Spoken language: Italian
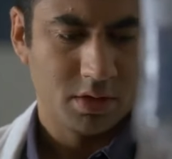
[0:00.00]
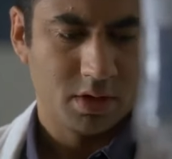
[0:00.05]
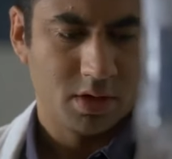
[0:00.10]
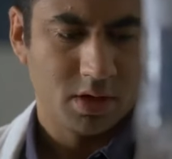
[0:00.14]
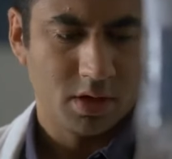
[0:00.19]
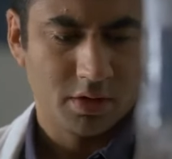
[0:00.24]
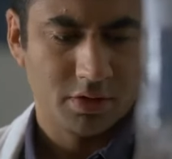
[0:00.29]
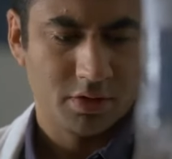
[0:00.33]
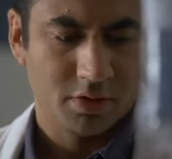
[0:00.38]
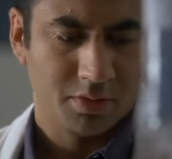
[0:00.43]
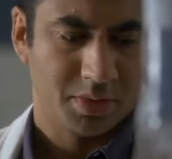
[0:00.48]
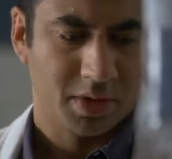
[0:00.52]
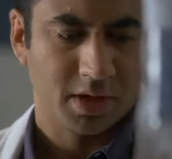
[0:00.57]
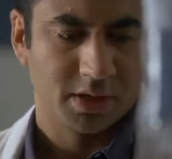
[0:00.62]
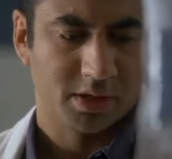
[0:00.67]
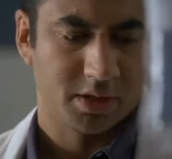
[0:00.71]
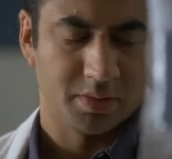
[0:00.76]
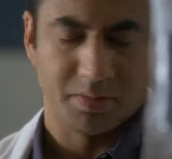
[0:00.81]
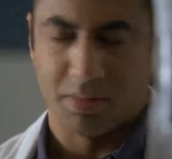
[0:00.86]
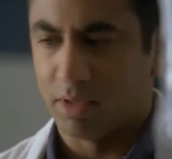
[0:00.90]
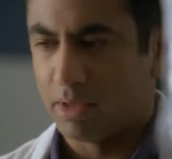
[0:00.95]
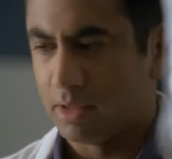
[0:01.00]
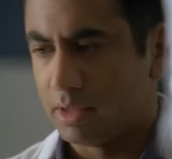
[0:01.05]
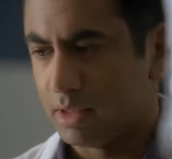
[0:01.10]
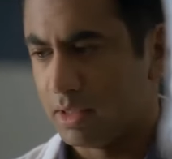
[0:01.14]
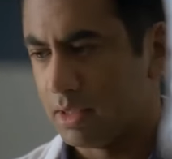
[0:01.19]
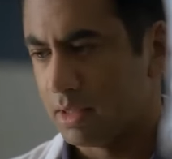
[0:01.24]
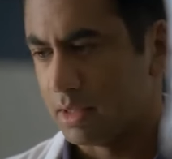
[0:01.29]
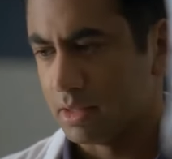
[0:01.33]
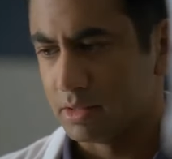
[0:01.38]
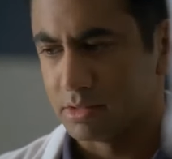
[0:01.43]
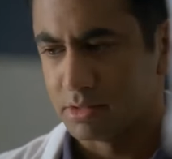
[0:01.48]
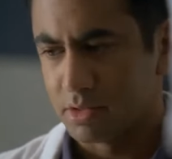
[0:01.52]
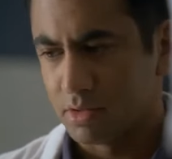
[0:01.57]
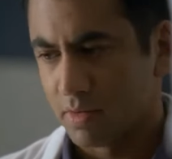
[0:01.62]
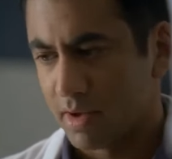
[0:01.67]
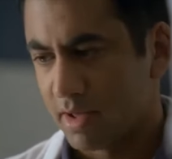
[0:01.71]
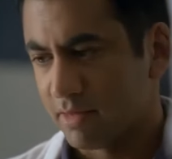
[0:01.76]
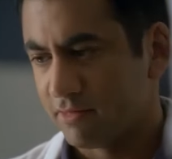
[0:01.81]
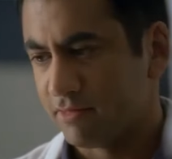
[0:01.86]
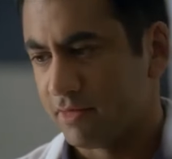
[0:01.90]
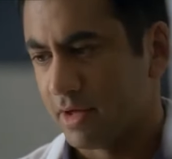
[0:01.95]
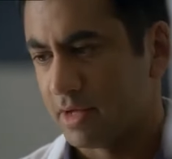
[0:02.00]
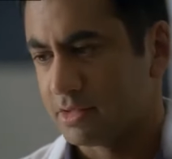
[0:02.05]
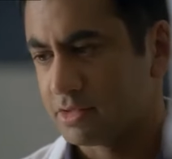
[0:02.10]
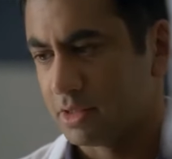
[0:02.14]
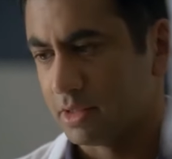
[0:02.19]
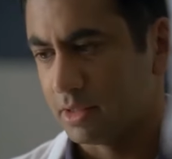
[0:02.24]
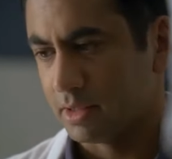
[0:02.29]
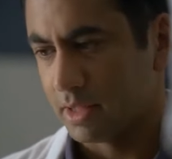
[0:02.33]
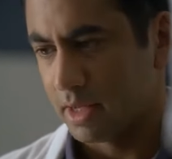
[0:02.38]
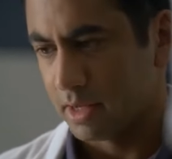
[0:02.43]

Un'altra ipotesi possibile è che tu abbia una